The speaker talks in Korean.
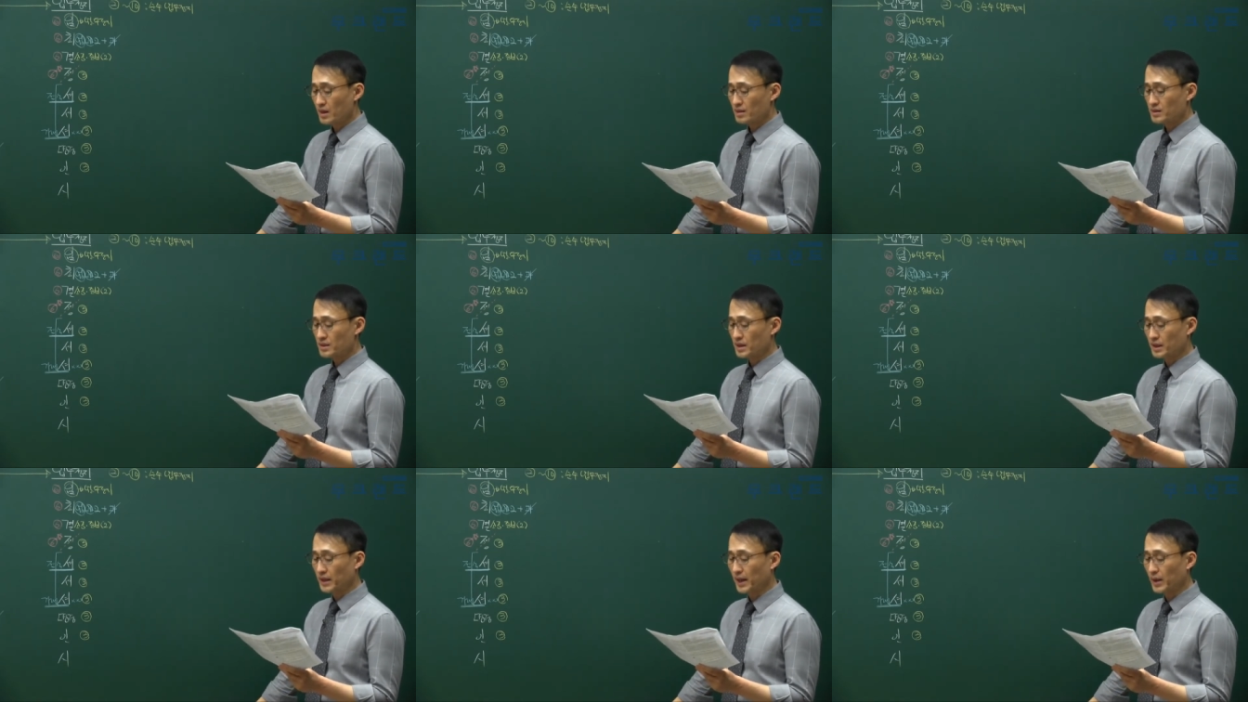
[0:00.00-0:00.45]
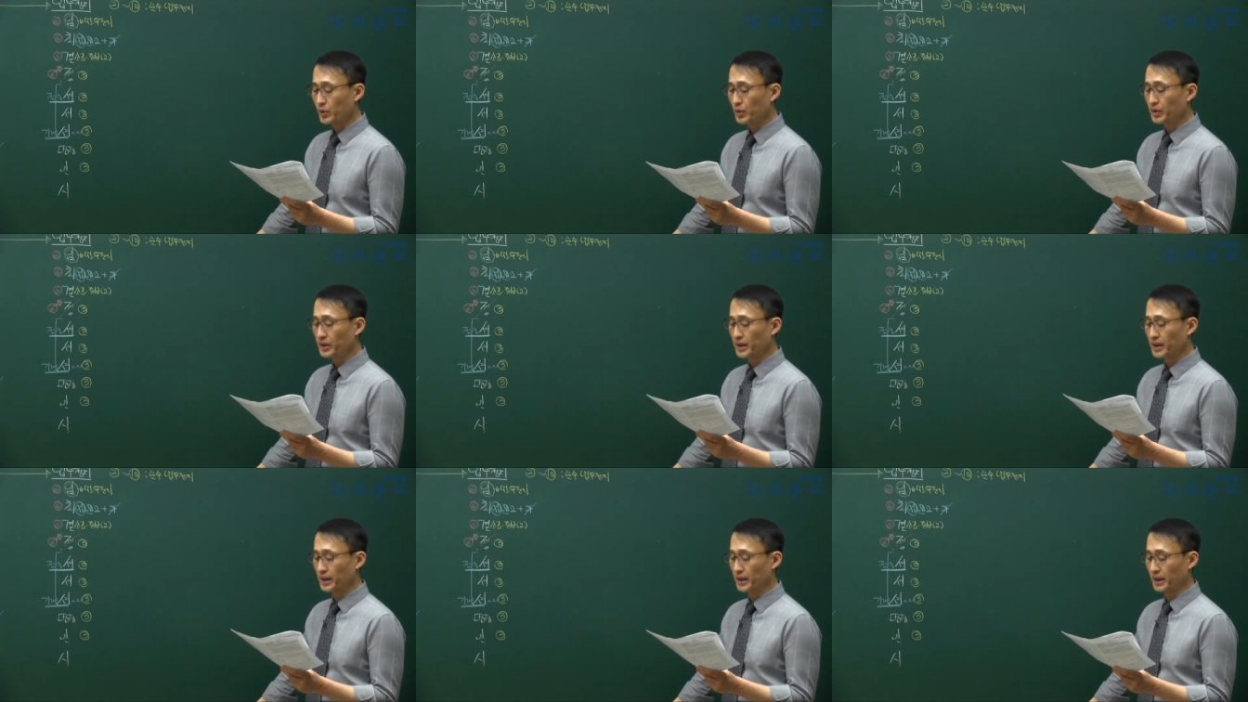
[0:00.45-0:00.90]
자,
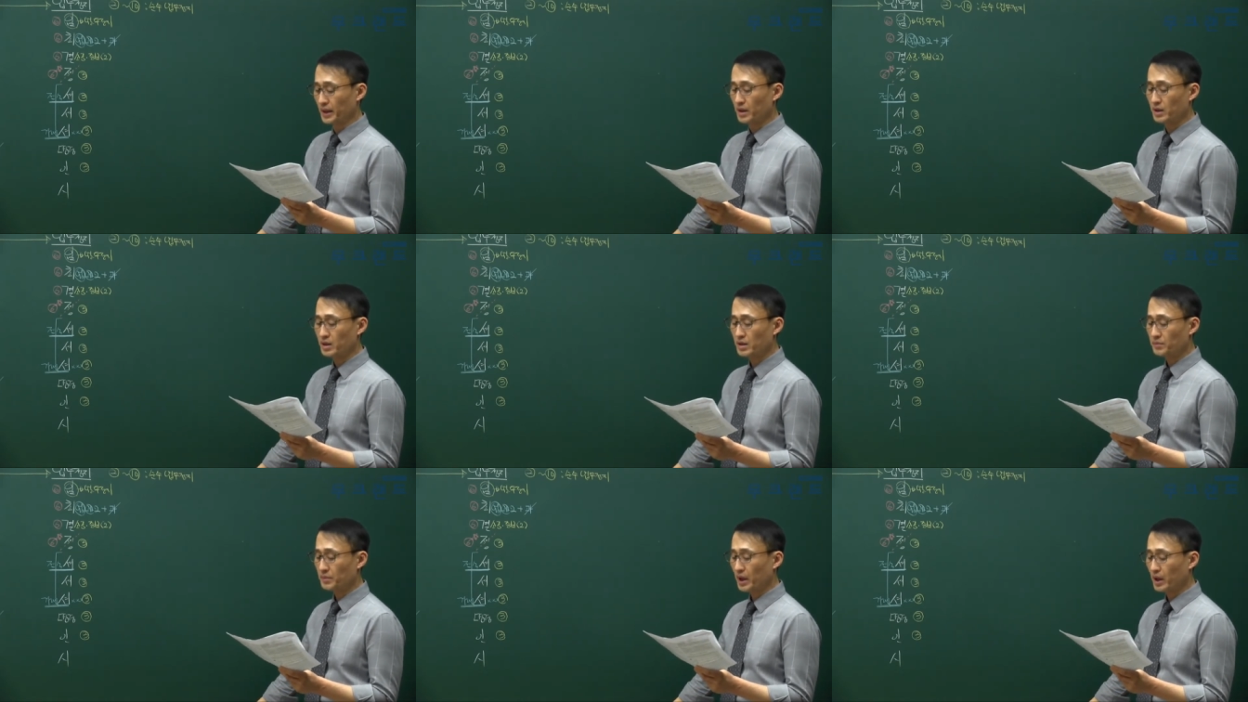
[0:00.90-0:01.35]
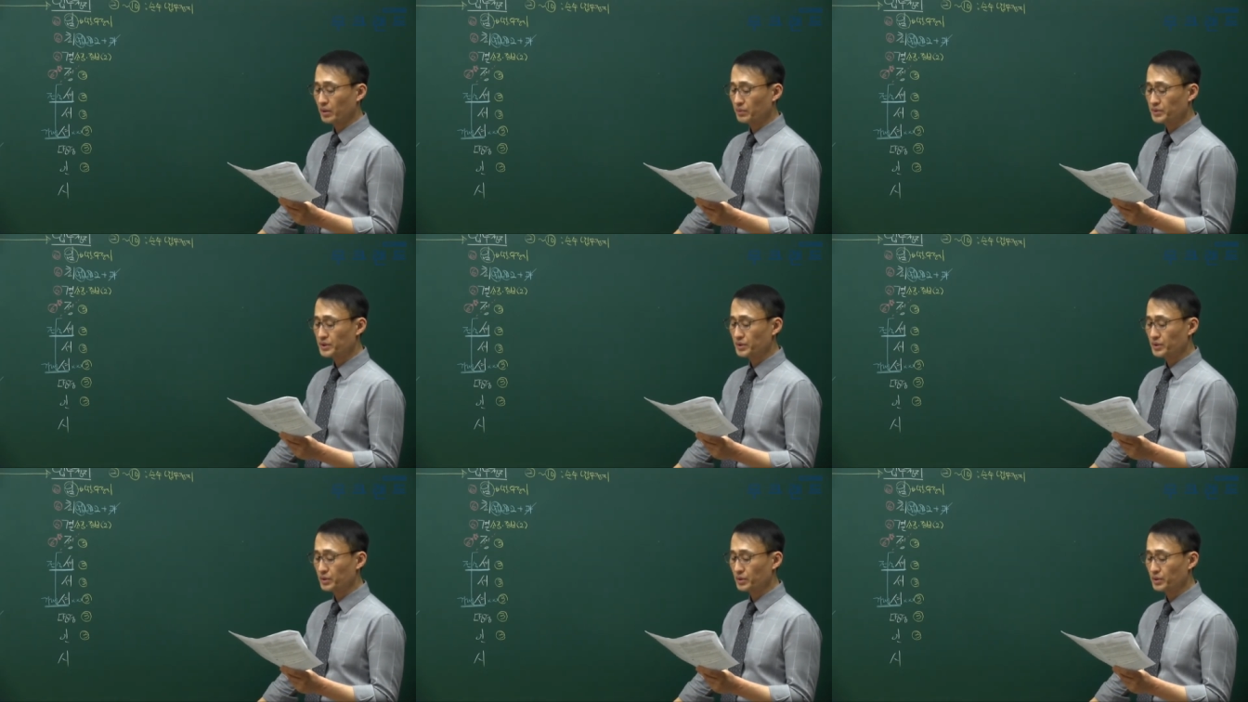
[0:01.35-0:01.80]
개공이 폐업
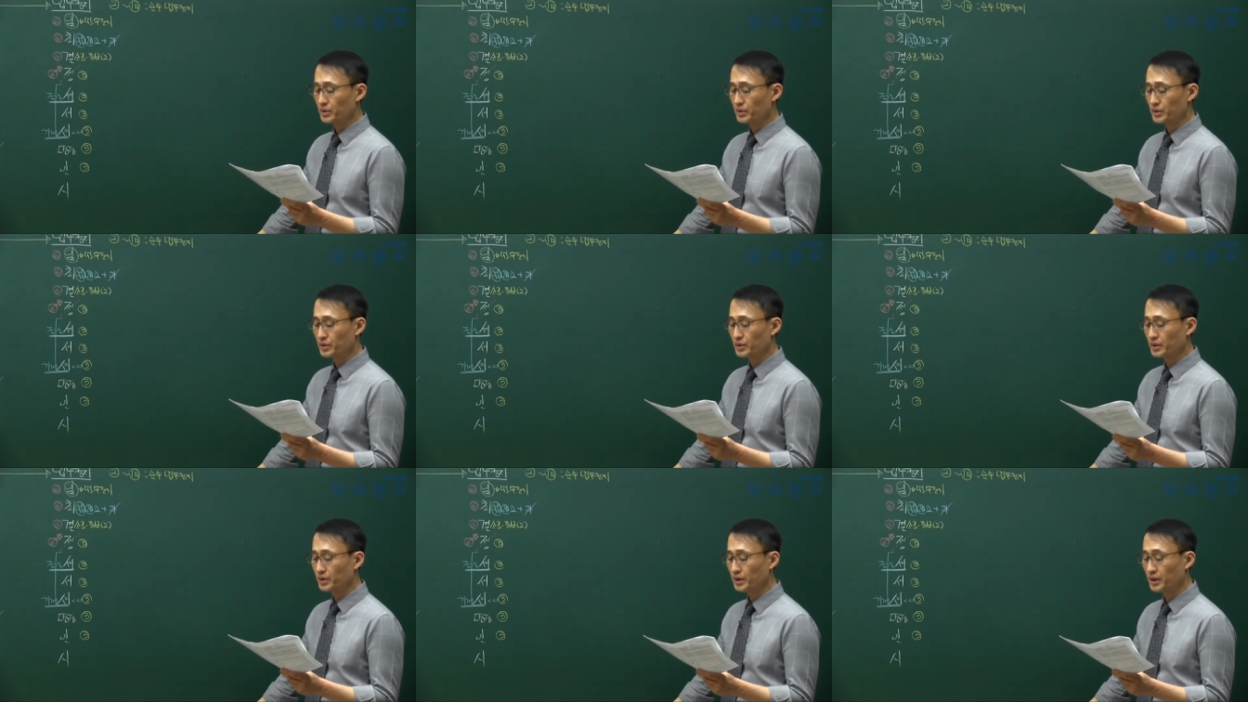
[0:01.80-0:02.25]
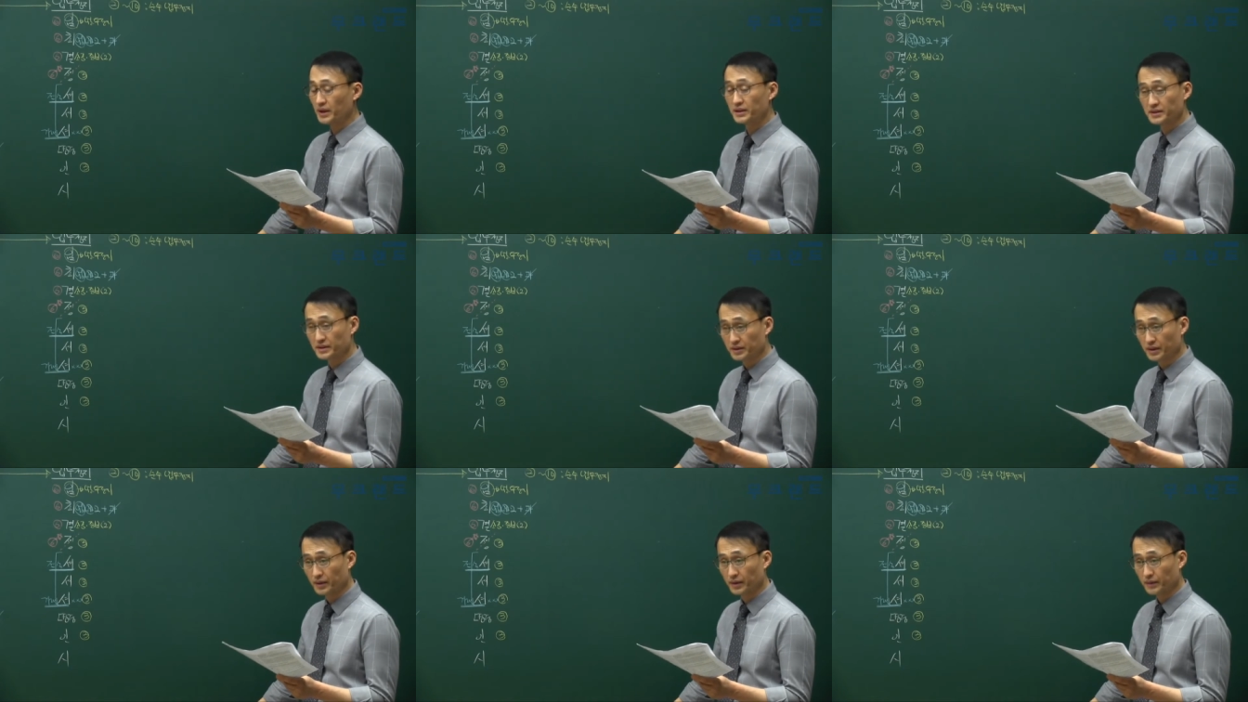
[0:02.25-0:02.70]
신고를
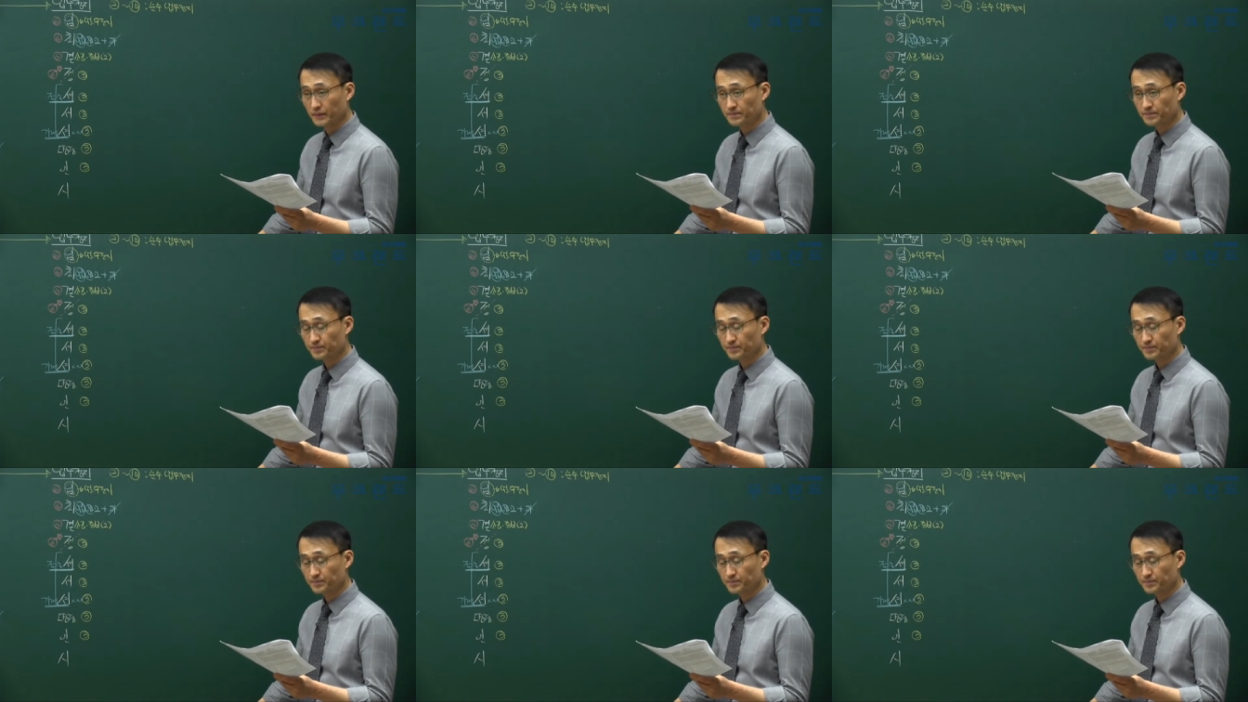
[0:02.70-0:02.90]
했어.